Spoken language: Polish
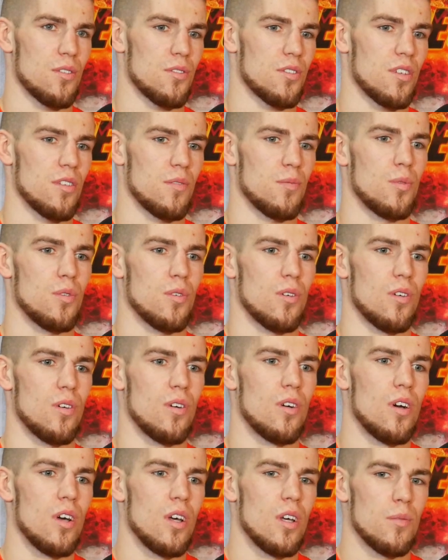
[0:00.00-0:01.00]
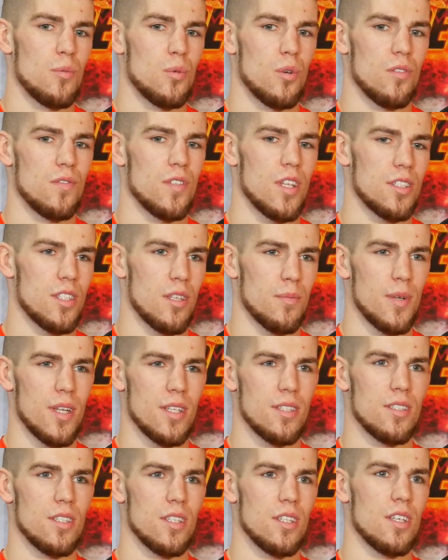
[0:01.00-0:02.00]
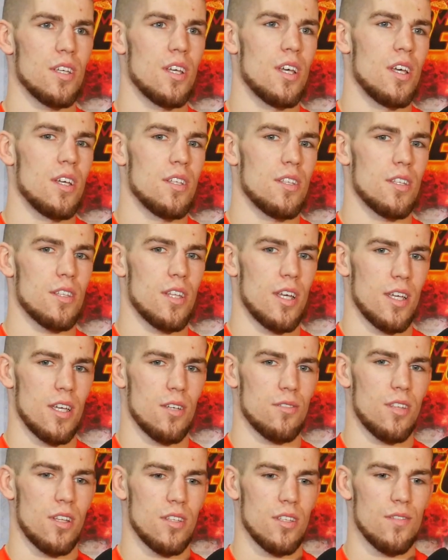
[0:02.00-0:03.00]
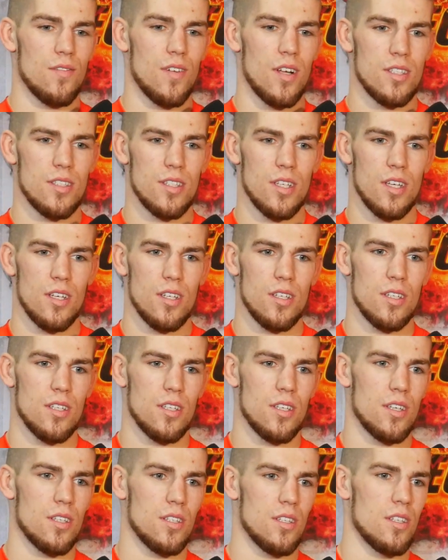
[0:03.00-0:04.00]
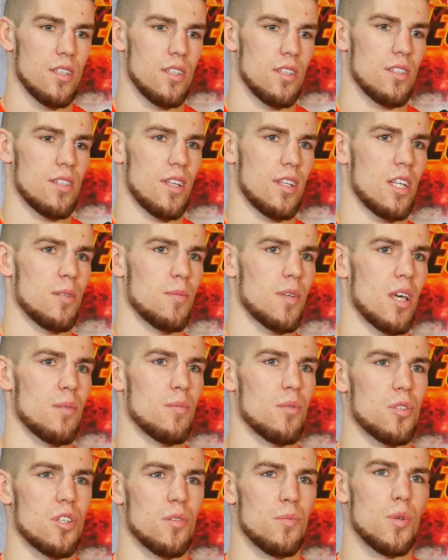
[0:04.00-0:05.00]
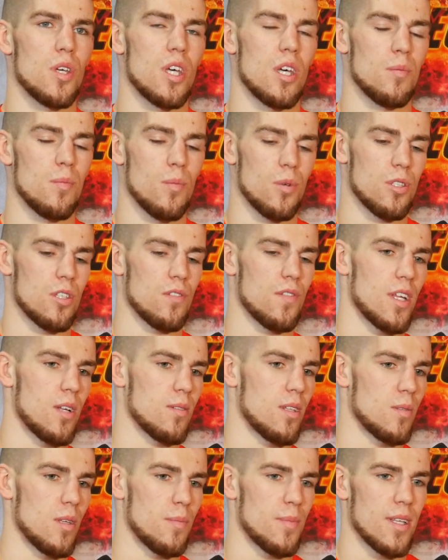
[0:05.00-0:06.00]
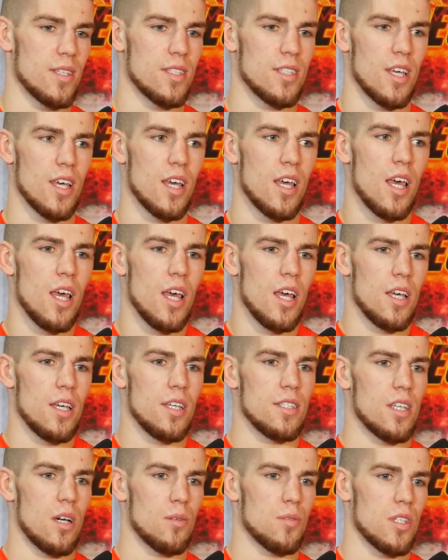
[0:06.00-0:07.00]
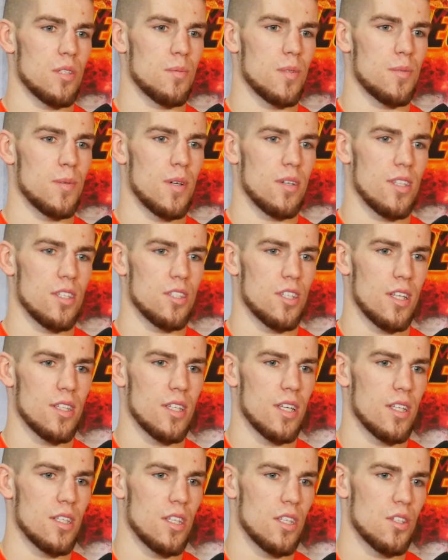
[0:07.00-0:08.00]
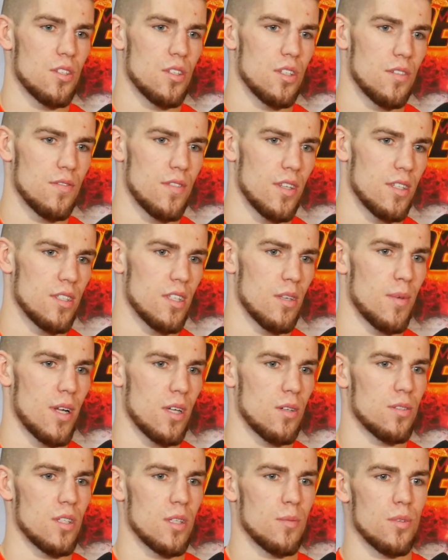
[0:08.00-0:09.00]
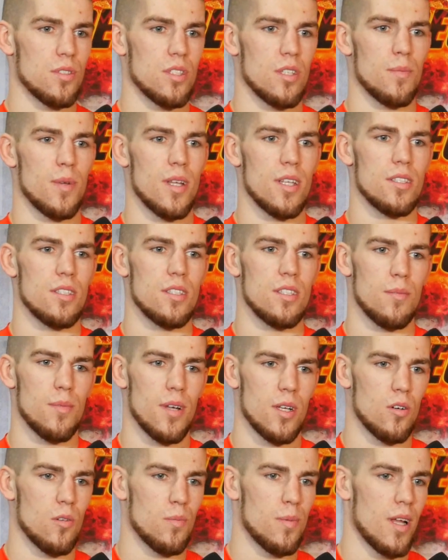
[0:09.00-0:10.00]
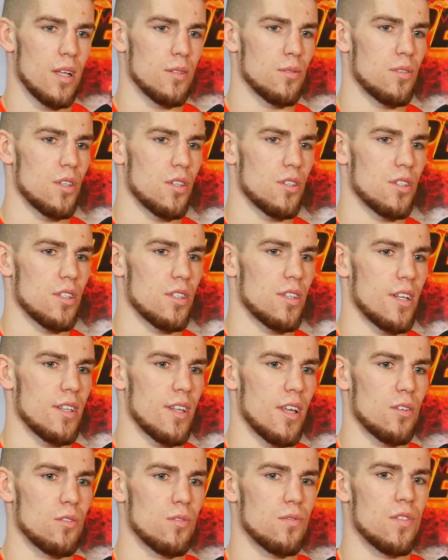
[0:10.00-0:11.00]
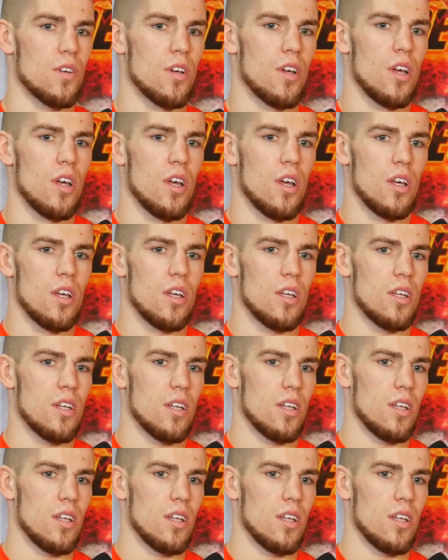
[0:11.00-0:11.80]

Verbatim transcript: troszkę było, było widać tej presji. Nie tak jak w ostatniej walce, yy, kiedy za Adrianem się biłem i mocno wierał na mnie presję i cały czas mnie spłynął na siatkę. Też y, wtedy zabrakło tej mocnej presji, zabrakło planu też y, trenerów y,